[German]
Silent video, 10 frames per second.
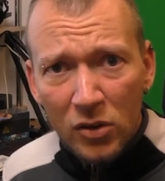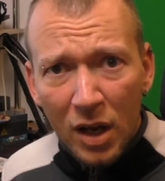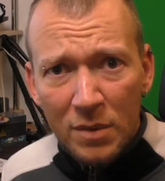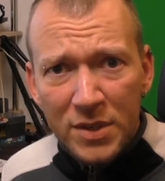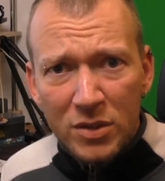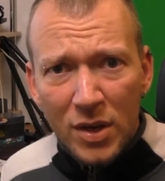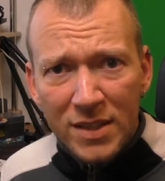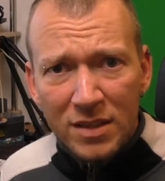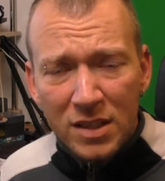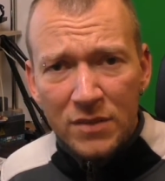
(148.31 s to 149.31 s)
Und da habe ich
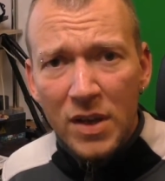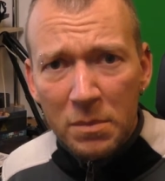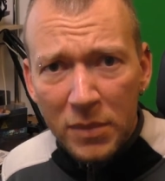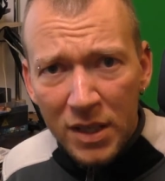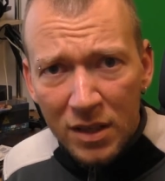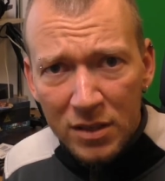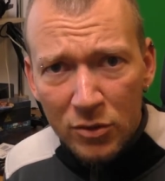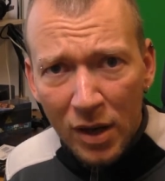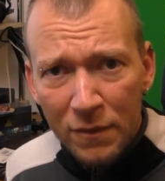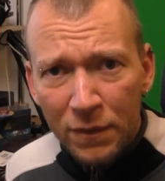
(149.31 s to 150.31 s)
zuerst gedacht, das wäre ein Mega
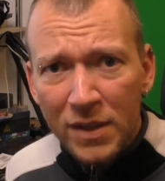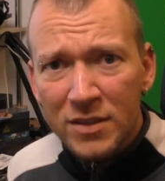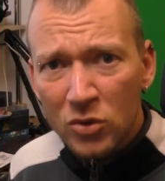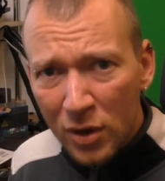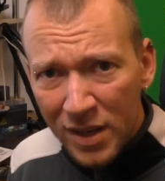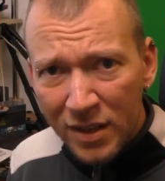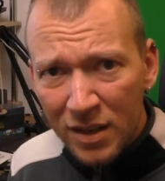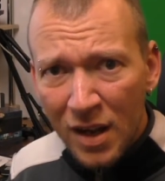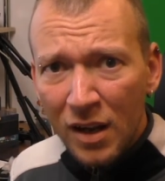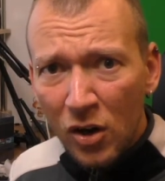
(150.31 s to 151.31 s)
Drive, weil
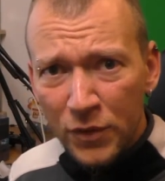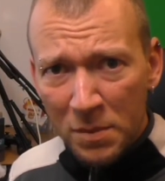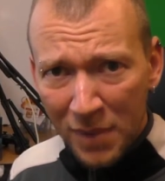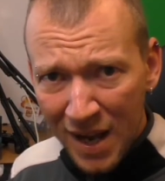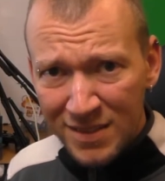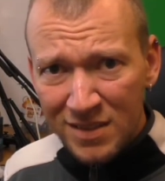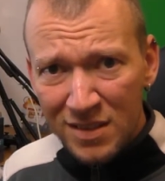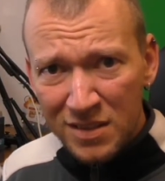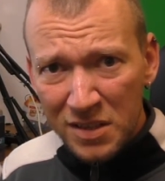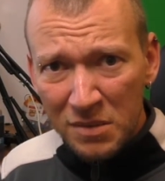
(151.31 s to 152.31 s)
Sonic auf dem Master
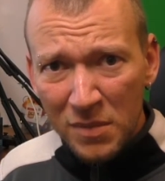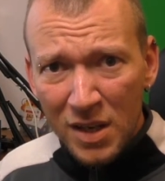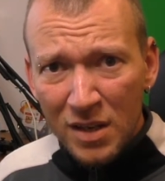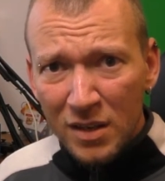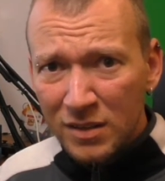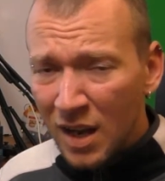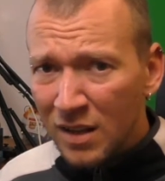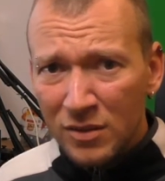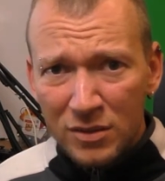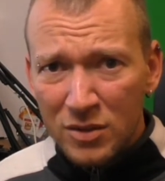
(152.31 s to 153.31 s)
System
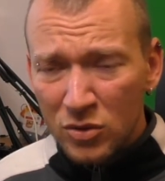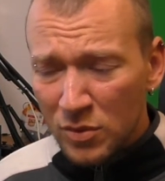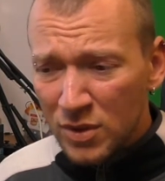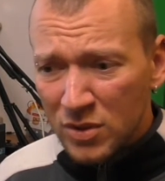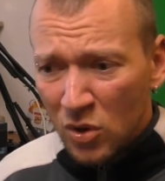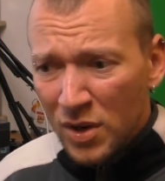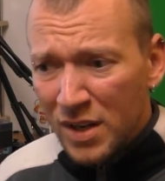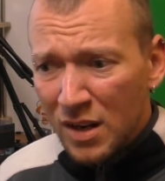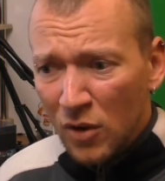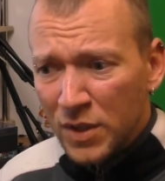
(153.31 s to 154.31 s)
da, äh, zu
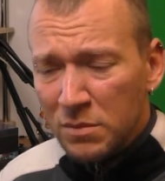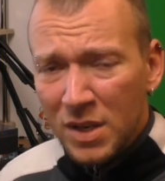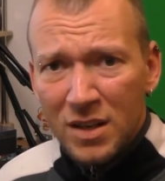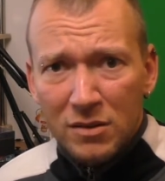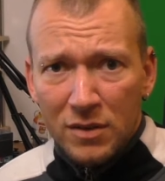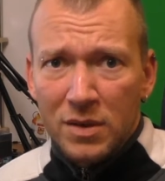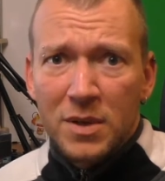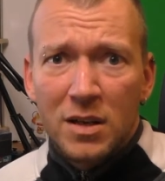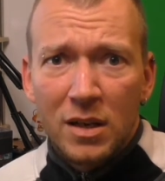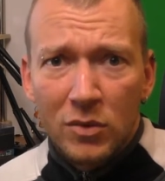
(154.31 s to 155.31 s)
Sonic auf dem Mega Drive, ich habe
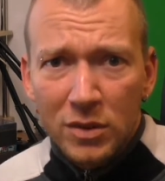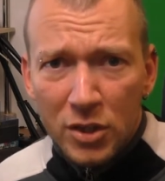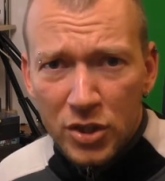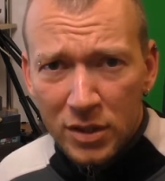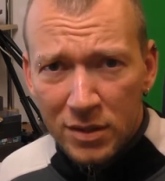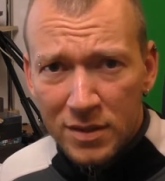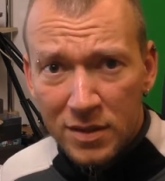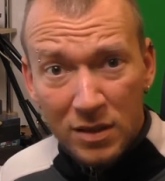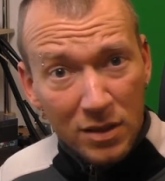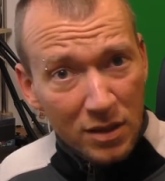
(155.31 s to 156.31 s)
gar keinen Unterschied
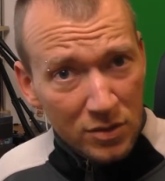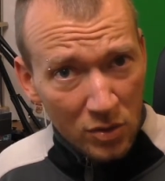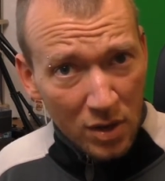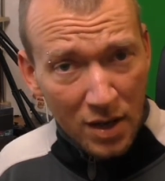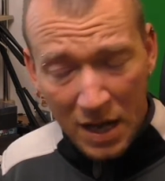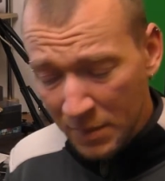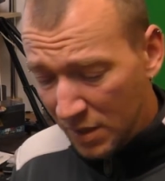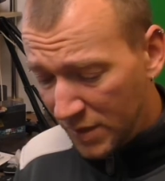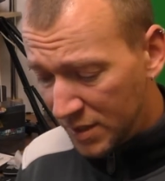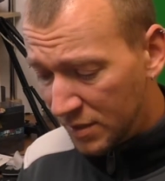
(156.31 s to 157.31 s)
gesehen. Also
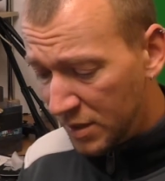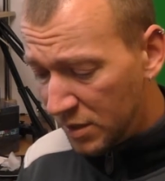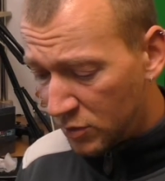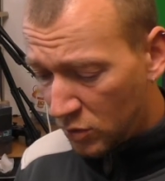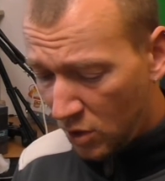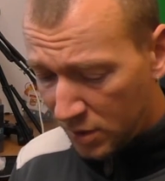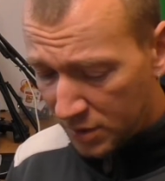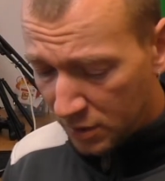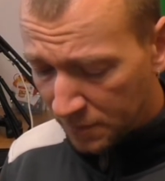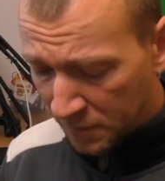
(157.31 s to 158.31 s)
Hammer, was das Ding so
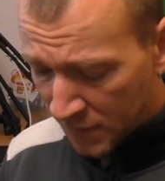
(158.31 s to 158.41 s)
konnte.